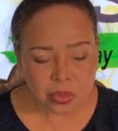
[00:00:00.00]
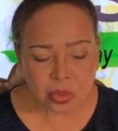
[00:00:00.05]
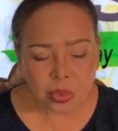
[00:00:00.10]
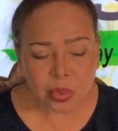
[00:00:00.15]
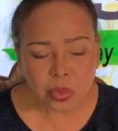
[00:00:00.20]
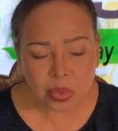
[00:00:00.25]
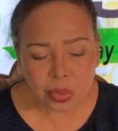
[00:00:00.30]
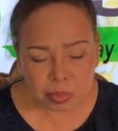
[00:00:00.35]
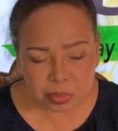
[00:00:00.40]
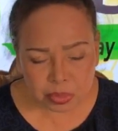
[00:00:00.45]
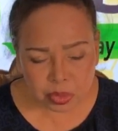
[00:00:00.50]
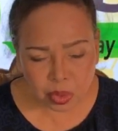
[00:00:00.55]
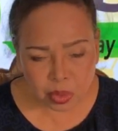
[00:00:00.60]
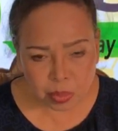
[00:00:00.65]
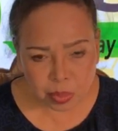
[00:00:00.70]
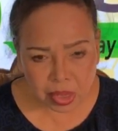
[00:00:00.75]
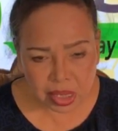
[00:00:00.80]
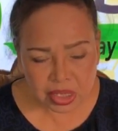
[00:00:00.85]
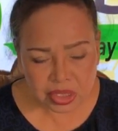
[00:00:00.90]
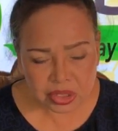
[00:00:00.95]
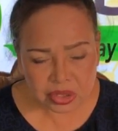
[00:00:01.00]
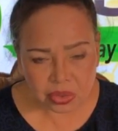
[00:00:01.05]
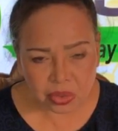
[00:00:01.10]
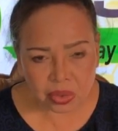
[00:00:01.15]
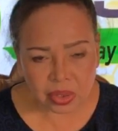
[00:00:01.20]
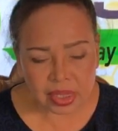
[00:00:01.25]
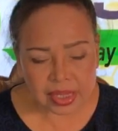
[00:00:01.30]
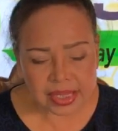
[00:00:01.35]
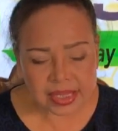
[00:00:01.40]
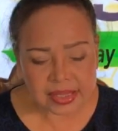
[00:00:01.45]
too, too much
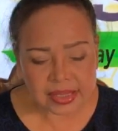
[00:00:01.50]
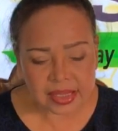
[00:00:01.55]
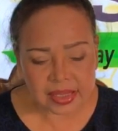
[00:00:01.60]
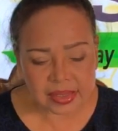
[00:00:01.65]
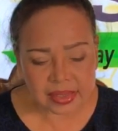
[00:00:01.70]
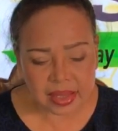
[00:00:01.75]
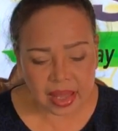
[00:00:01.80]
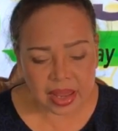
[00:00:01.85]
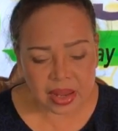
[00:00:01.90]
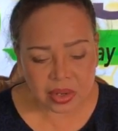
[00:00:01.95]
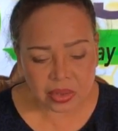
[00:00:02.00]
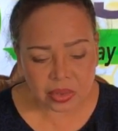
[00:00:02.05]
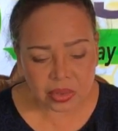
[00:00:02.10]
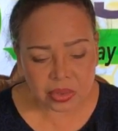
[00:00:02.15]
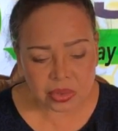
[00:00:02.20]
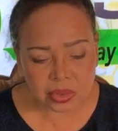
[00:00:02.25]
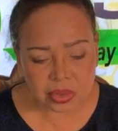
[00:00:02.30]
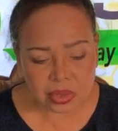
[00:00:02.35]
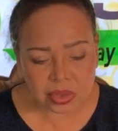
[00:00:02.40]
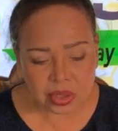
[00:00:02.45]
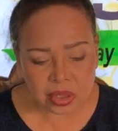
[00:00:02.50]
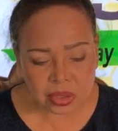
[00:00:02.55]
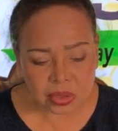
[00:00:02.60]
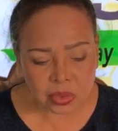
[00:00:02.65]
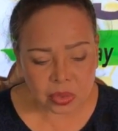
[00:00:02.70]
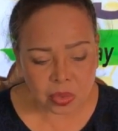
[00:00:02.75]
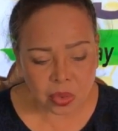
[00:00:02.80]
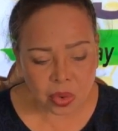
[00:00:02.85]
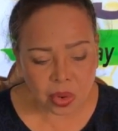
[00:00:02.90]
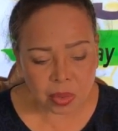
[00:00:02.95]
or little thyroid,
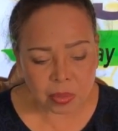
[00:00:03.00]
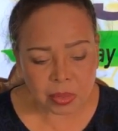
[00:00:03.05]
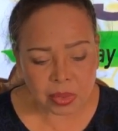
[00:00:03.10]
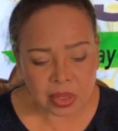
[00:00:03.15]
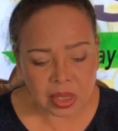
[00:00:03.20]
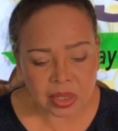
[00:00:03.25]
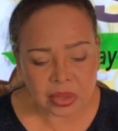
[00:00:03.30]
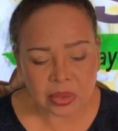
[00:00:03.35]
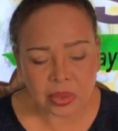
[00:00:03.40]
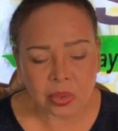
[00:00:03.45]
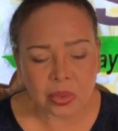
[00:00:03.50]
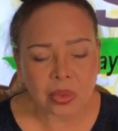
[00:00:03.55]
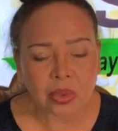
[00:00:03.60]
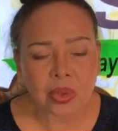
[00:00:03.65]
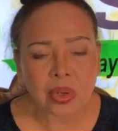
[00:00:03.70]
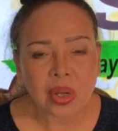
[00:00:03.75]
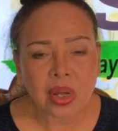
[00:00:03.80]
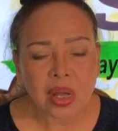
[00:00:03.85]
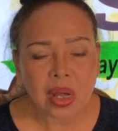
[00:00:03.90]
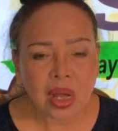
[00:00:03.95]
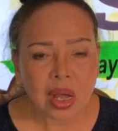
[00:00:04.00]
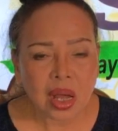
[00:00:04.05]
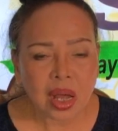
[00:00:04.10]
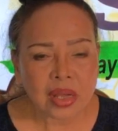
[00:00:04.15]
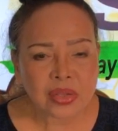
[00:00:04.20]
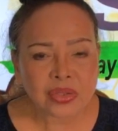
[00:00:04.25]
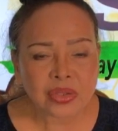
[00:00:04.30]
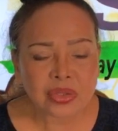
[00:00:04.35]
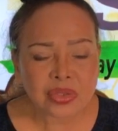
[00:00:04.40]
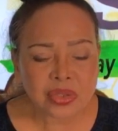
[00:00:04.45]
itong hormone na to,
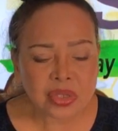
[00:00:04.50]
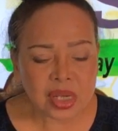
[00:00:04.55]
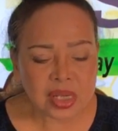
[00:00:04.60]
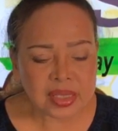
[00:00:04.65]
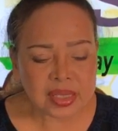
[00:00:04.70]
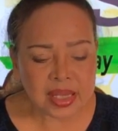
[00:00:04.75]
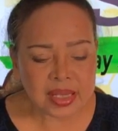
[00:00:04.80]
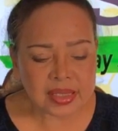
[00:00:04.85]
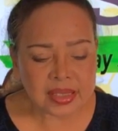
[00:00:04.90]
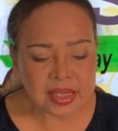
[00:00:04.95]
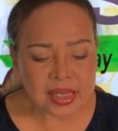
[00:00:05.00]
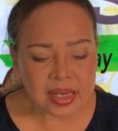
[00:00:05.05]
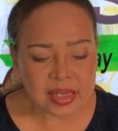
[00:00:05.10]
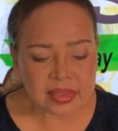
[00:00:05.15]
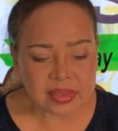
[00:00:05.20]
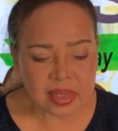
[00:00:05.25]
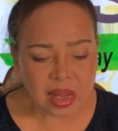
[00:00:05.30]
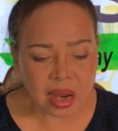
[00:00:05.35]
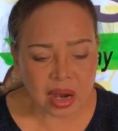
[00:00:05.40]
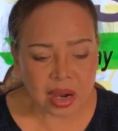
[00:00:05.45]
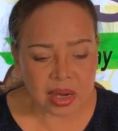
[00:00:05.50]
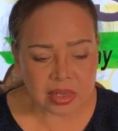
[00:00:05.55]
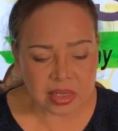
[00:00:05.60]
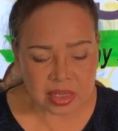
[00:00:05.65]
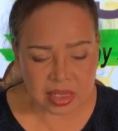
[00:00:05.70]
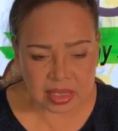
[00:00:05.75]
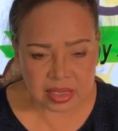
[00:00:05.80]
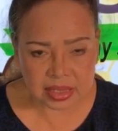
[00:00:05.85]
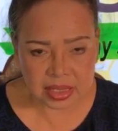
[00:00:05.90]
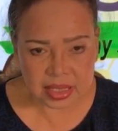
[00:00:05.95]
associated sila sa heart
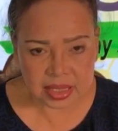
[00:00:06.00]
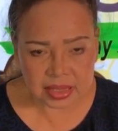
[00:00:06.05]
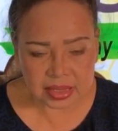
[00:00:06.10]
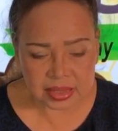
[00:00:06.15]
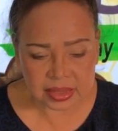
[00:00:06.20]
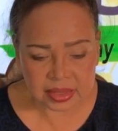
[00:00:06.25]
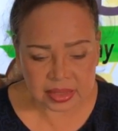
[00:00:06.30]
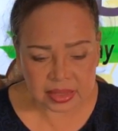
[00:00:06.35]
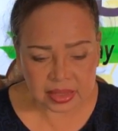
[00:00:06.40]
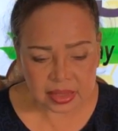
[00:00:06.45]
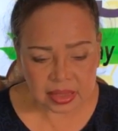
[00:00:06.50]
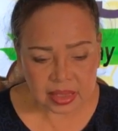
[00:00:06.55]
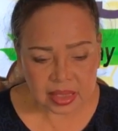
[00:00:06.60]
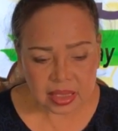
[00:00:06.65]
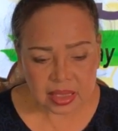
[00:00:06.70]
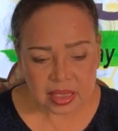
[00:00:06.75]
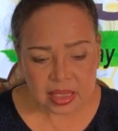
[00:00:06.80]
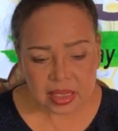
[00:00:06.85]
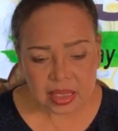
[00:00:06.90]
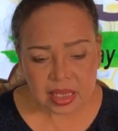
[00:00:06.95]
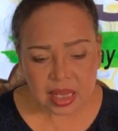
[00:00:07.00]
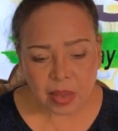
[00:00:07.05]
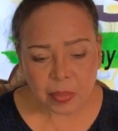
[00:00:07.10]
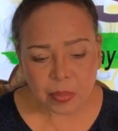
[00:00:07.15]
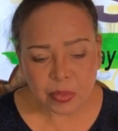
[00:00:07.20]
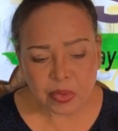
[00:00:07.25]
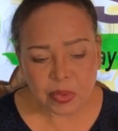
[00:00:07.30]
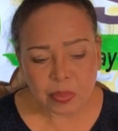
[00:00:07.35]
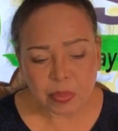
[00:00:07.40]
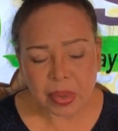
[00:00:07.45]
disease. Kaya
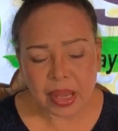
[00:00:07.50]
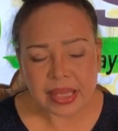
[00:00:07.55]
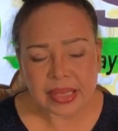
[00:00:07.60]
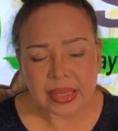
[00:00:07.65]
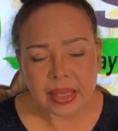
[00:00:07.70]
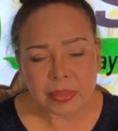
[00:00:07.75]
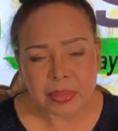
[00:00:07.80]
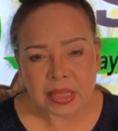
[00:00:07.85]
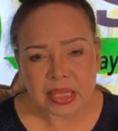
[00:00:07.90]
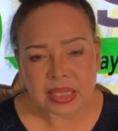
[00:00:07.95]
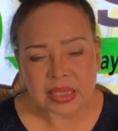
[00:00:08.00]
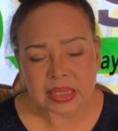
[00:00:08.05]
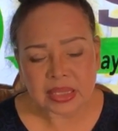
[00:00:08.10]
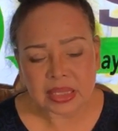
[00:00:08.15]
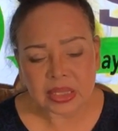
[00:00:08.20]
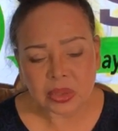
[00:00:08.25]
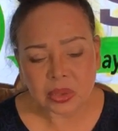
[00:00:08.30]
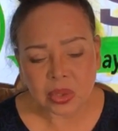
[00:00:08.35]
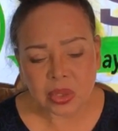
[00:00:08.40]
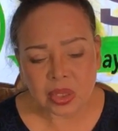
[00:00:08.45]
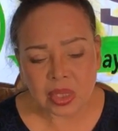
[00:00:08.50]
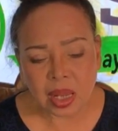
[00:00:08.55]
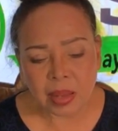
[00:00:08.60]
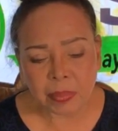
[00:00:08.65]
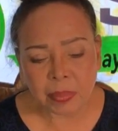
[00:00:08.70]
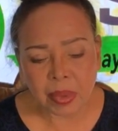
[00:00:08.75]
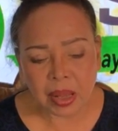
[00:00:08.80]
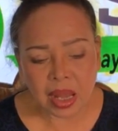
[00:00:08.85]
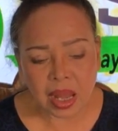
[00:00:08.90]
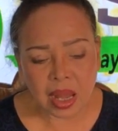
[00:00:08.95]
po yung vitamin C, ito ay
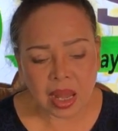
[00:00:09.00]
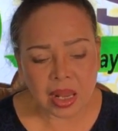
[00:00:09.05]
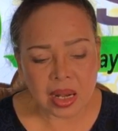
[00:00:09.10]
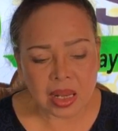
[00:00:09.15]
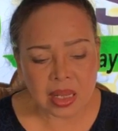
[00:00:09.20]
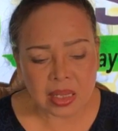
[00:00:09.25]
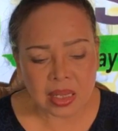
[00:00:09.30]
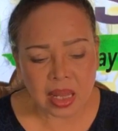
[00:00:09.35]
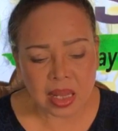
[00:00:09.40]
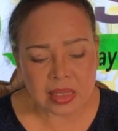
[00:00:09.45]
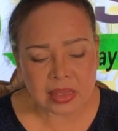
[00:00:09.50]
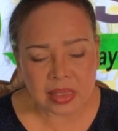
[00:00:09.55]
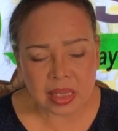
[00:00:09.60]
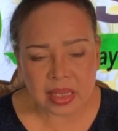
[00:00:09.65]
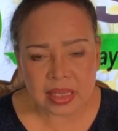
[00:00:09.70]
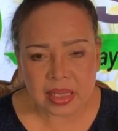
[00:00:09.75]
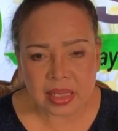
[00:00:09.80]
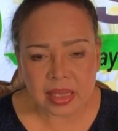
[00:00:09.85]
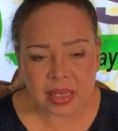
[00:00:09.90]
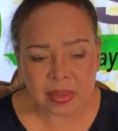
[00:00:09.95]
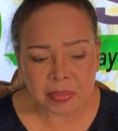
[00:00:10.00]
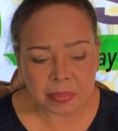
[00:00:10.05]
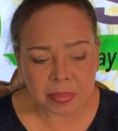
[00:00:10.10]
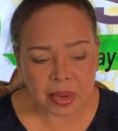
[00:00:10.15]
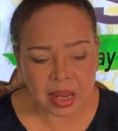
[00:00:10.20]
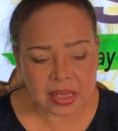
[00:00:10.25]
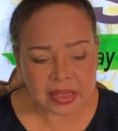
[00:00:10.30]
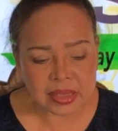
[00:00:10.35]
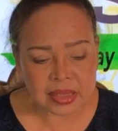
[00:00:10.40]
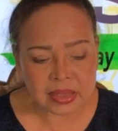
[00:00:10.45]
napakahalaga sa healing
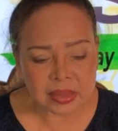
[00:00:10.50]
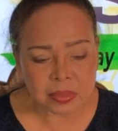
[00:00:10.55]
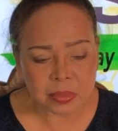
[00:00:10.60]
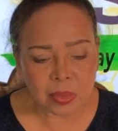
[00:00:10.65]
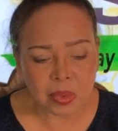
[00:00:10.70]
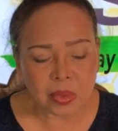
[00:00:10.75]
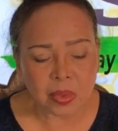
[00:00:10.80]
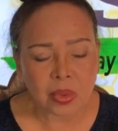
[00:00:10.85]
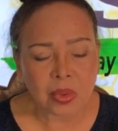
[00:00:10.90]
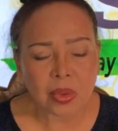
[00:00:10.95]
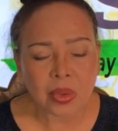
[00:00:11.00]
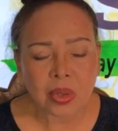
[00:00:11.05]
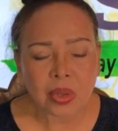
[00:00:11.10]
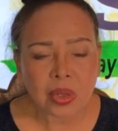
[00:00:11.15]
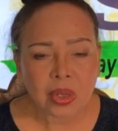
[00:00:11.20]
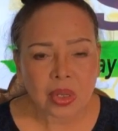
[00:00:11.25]
process mo.